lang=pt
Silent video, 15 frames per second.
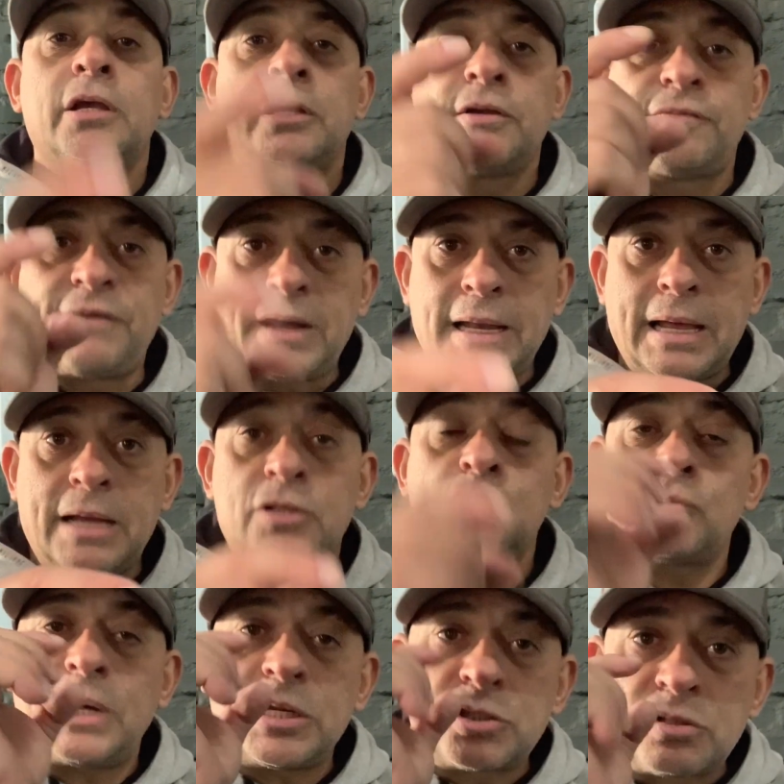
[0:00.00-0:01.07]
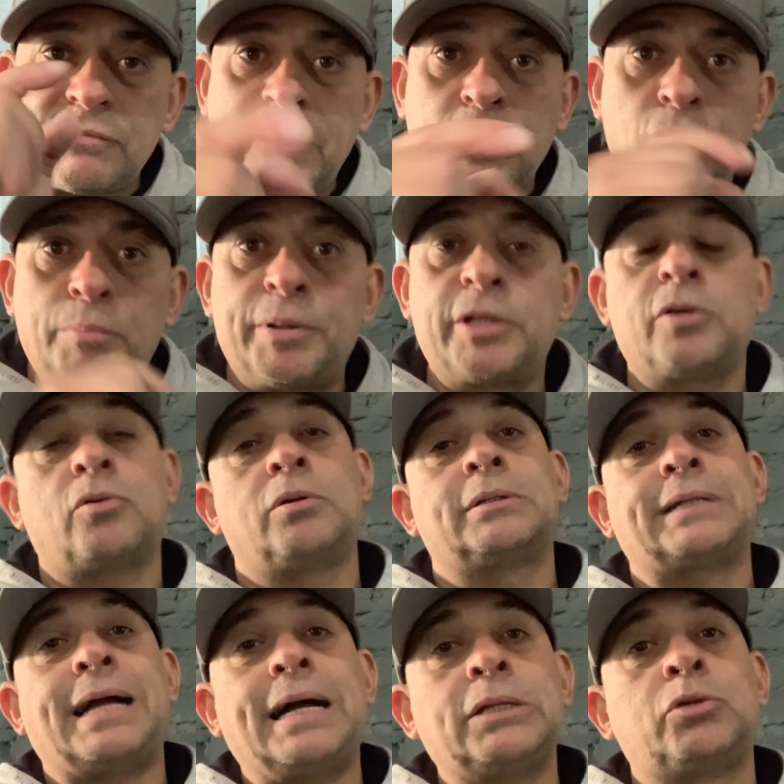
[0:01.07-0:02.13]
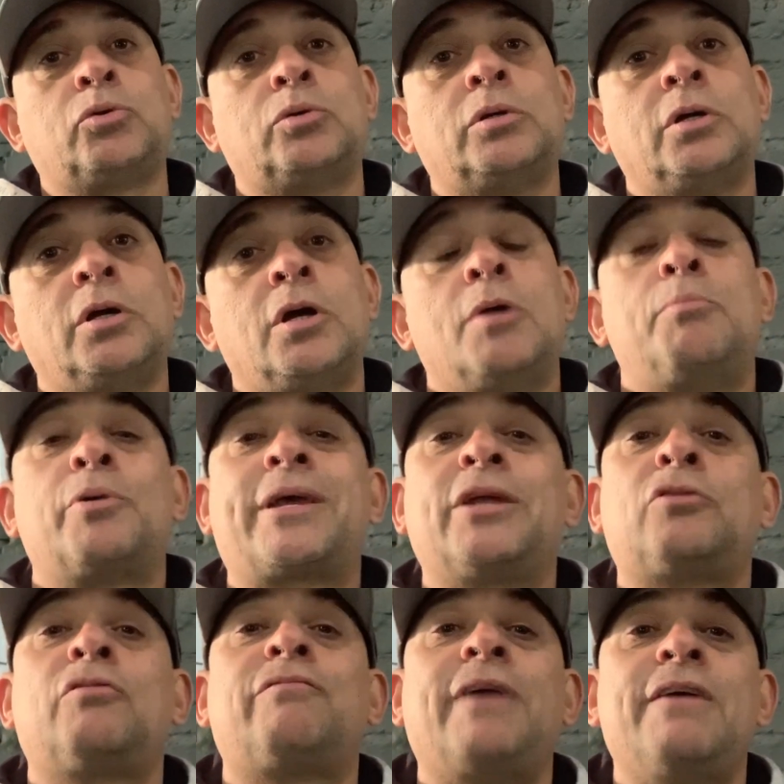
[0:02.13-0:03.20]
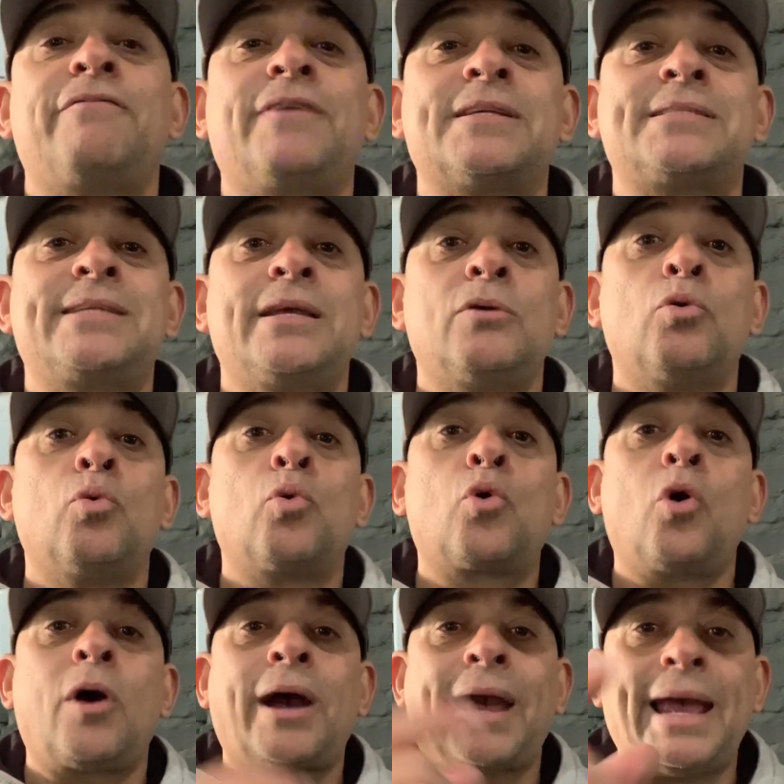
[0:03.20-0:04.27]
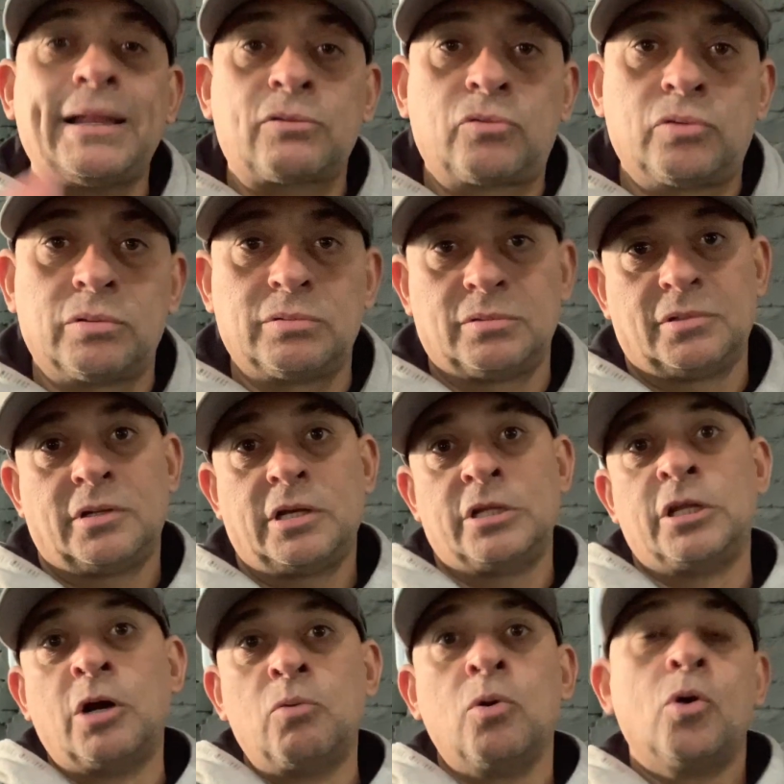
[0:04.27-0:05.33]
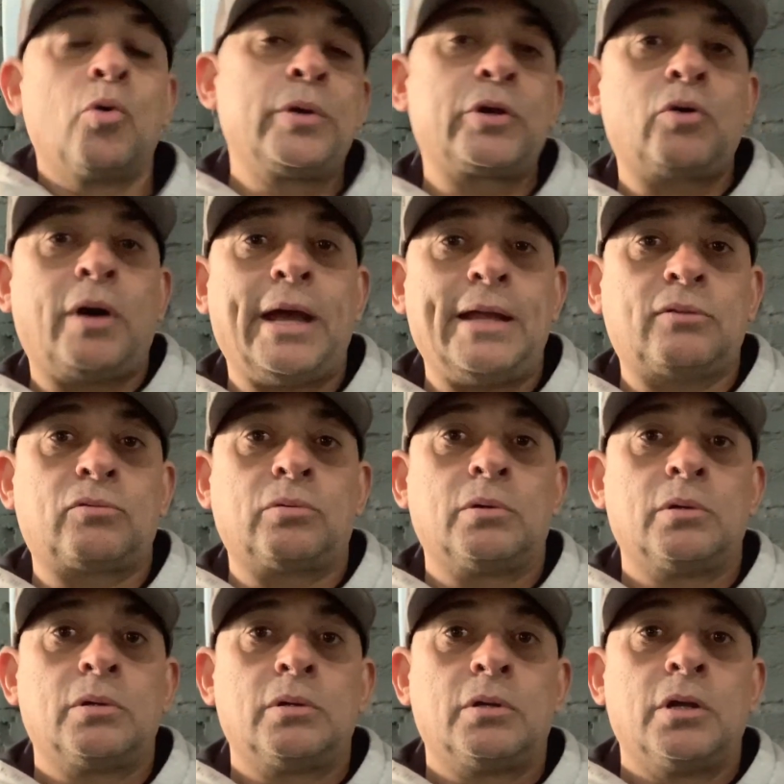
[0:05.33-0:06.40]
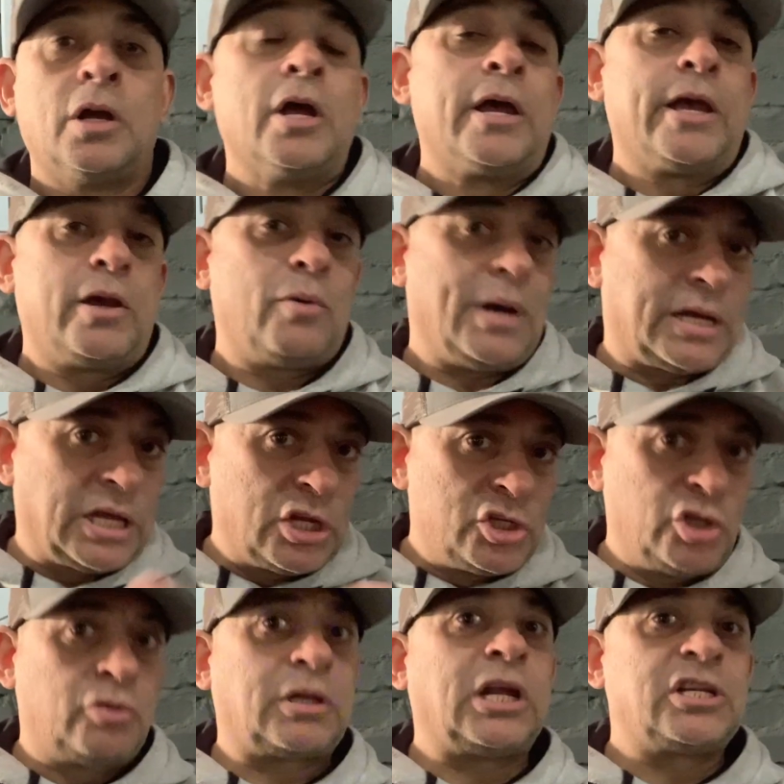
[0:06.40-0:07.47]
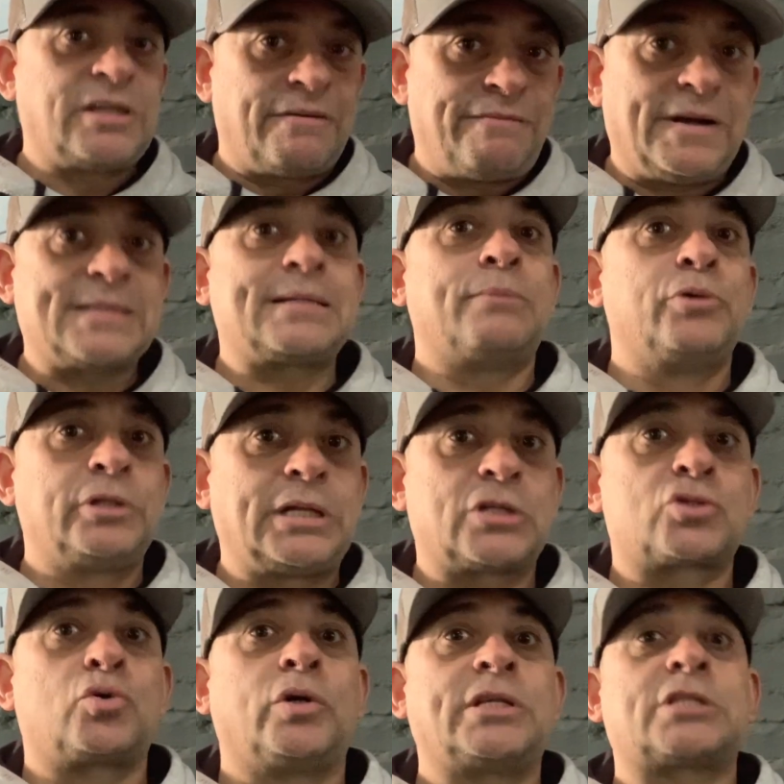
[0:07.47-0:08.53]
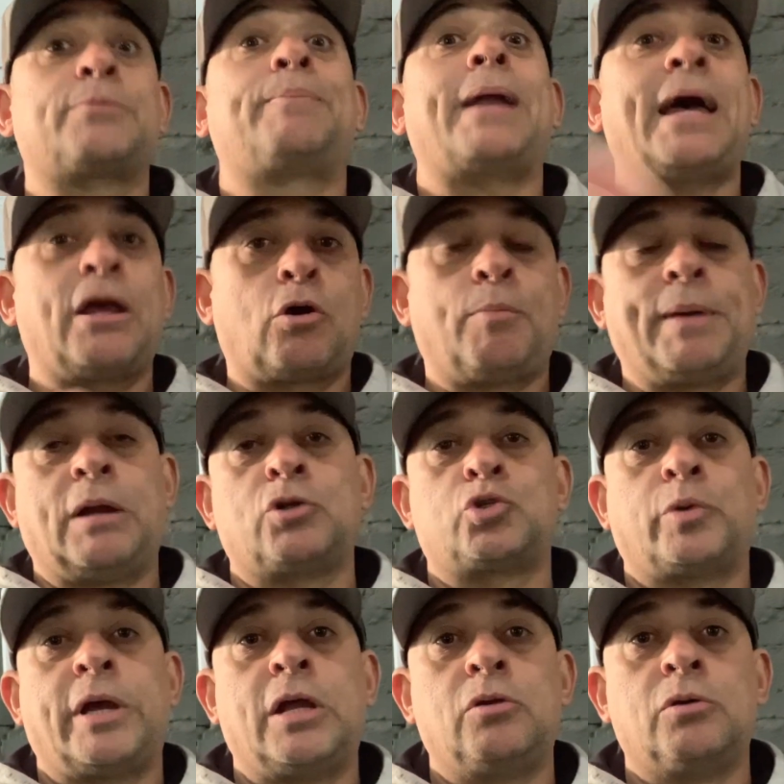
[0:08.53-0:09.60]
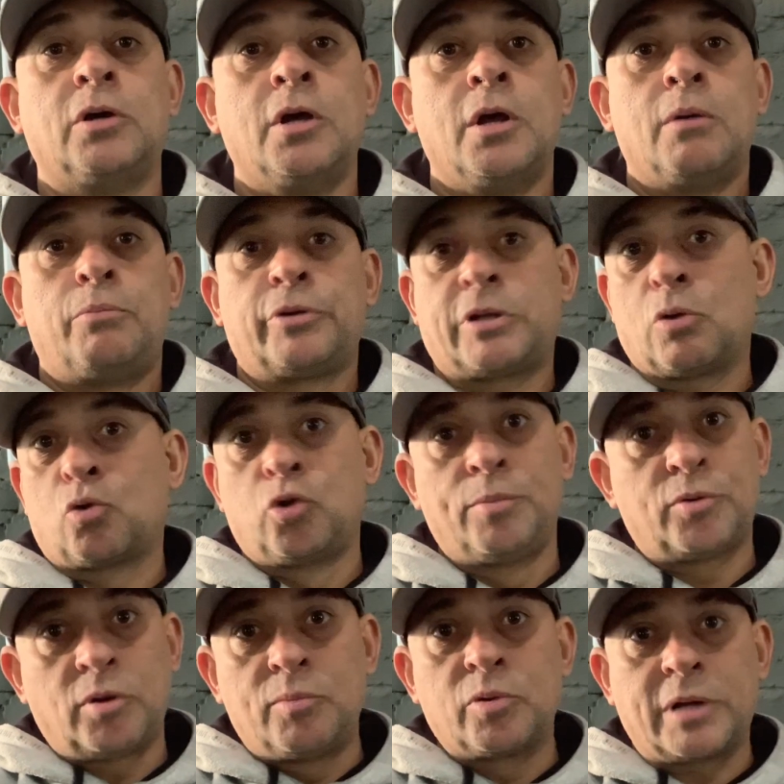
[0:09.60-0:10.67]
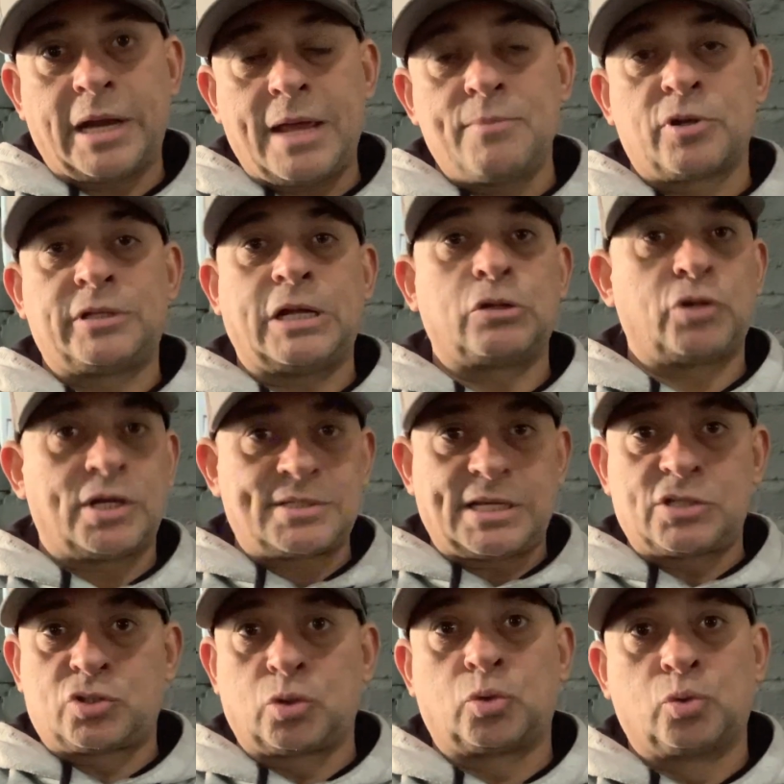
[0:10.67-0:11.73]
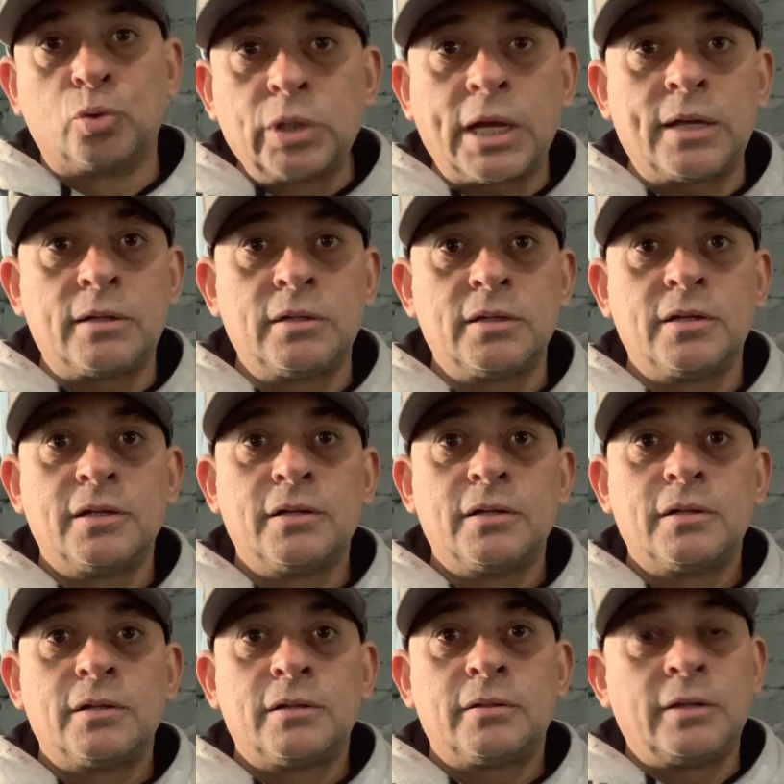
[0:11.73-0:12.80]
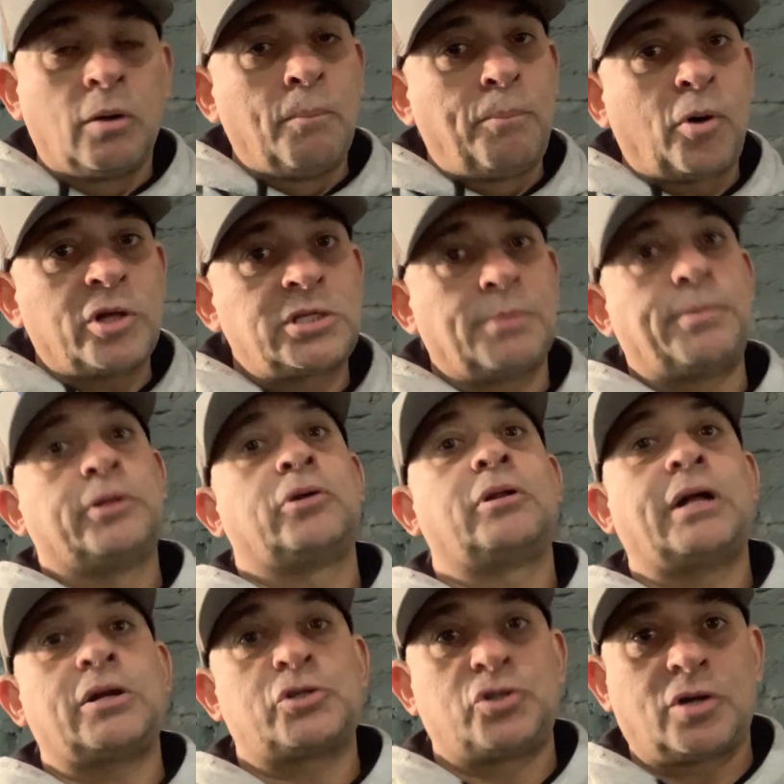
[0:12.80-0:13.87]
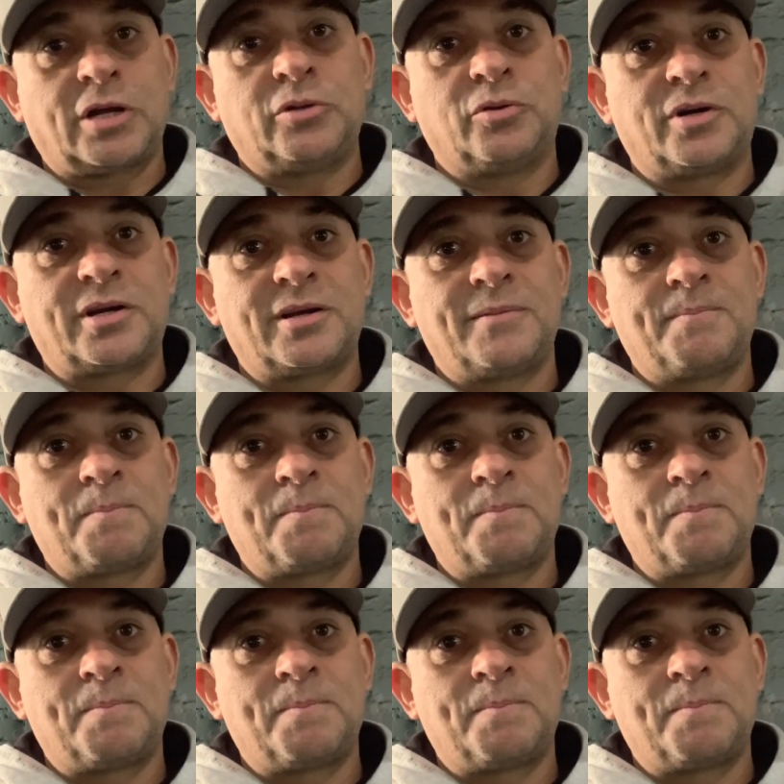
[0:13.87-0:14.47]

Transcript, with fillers: e falar: Soares, tu vai cumprir teu contrato porque tu vai fazer o correto e não o incorreto. Eu acredito que ele já faça muitas coisas para recuperar o joelho, porque um clube como o Grêmio, que tem toda essa estrutura, não pode abandonar o jogador.